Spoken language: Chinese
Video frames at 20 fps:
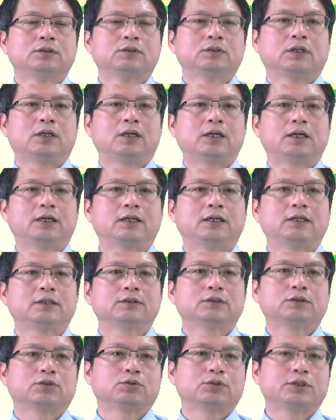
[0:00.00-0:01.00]
啊
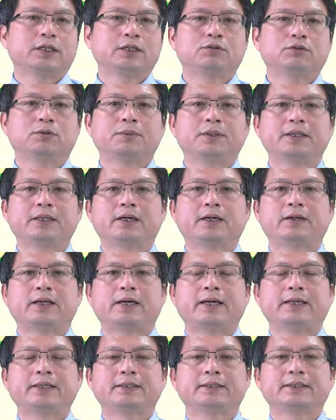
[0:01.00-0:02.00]
首先我们要
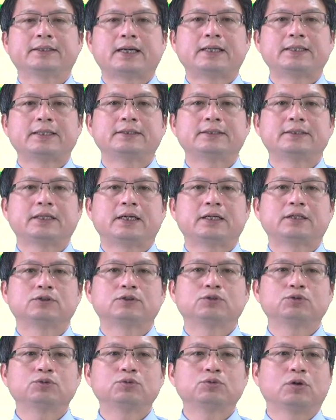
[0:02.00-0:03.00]
来看一下，
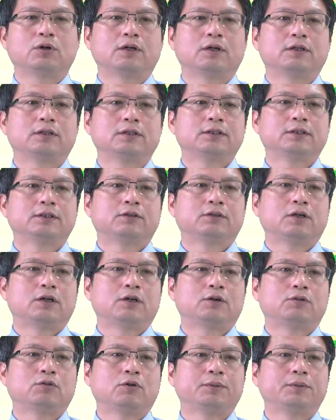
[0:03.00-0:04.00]
如果啊
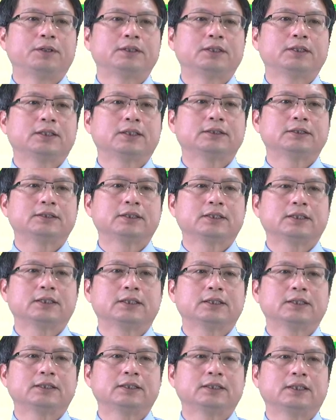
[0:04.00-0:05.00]
我们的这
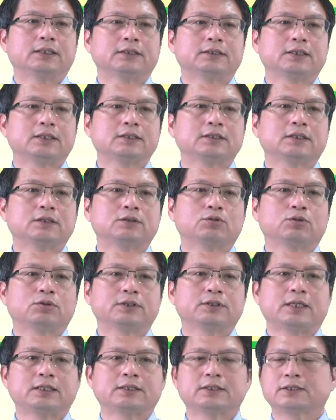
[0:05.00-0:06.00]
个啊生成多
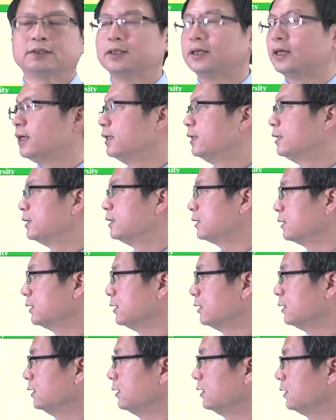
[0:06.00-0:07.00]
项式呢
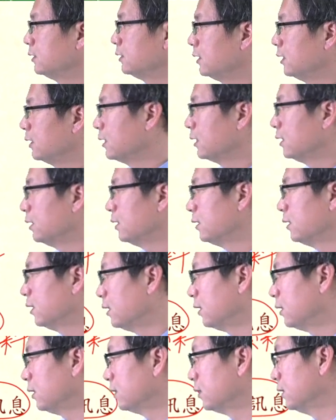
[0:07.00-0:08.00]
是这个
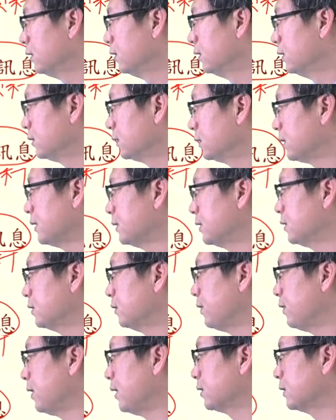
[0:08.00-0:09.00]
啊三
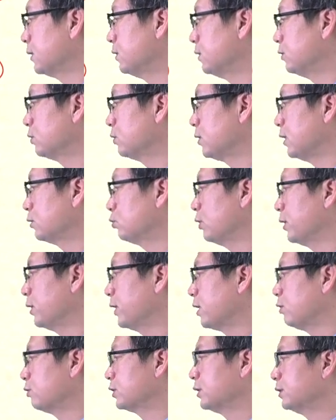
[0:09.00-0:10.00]
次方，也就是它最
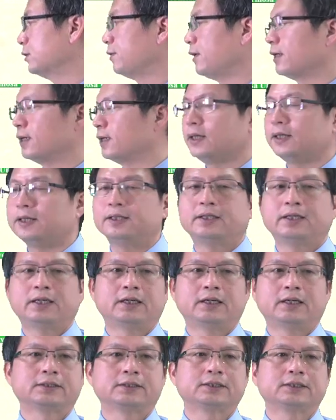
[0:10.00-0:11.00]
高次方呢
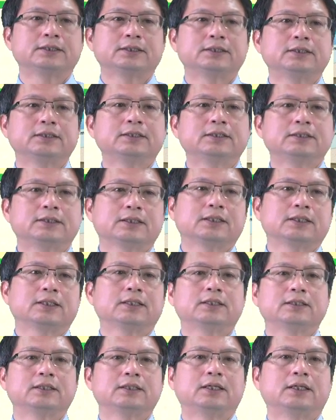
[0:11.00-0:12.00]
啊是。这
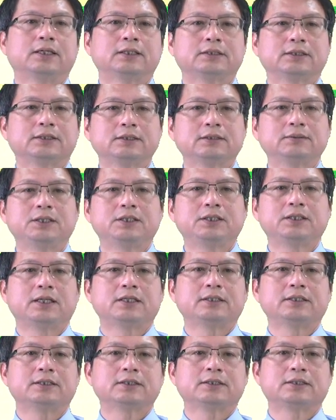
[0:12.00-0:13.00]
个啊，次密呢
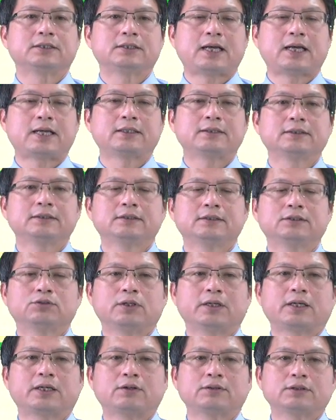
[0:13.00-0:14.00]
是三
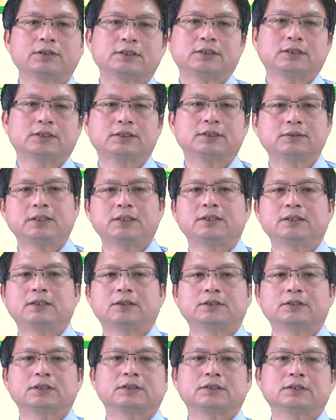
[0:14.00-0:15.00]
最高的次密
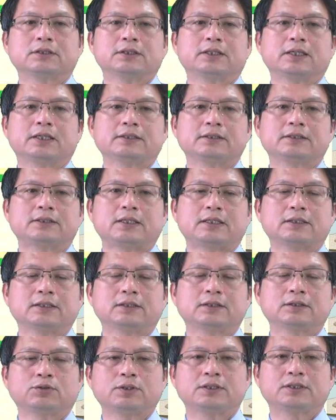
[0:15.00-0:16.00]
啊，这个是应该是它，
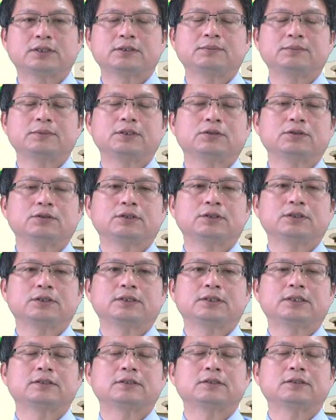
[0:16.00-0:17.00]
的所谓次密就是应
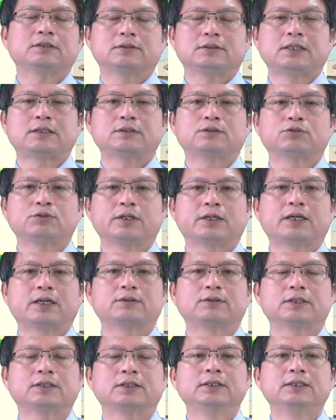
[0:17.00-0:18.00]
该是指它的最
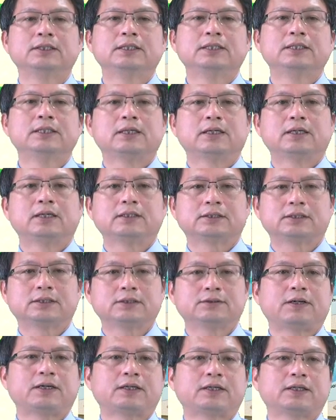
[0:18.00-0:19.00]
高的啊
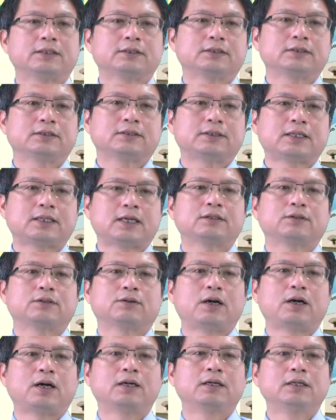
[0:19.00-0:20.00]
次方呢是三的
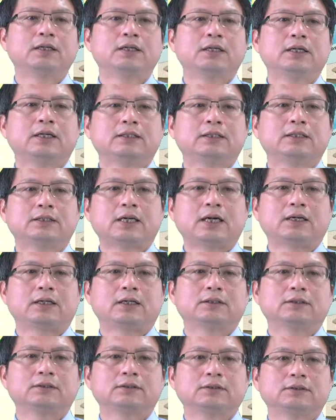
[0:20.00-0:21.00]
话，那
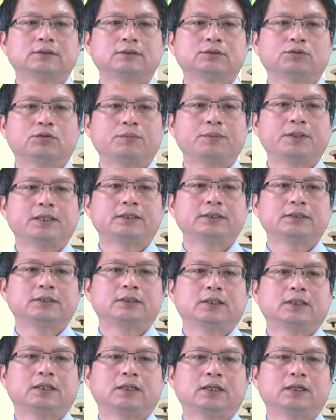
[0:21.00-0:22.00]
我们
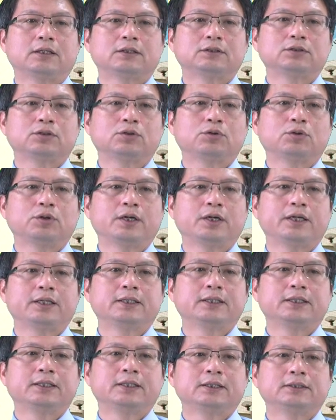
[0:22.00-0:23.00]
啊就会
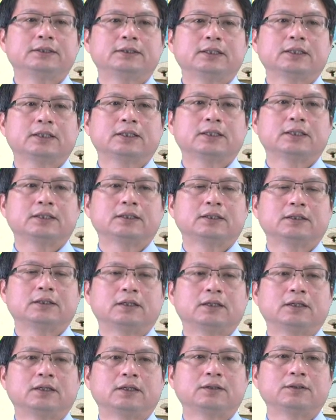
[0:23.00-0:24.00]
这个
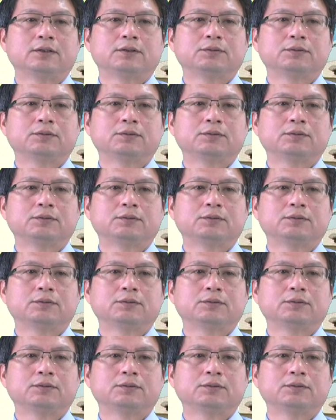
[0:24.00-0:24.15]
啊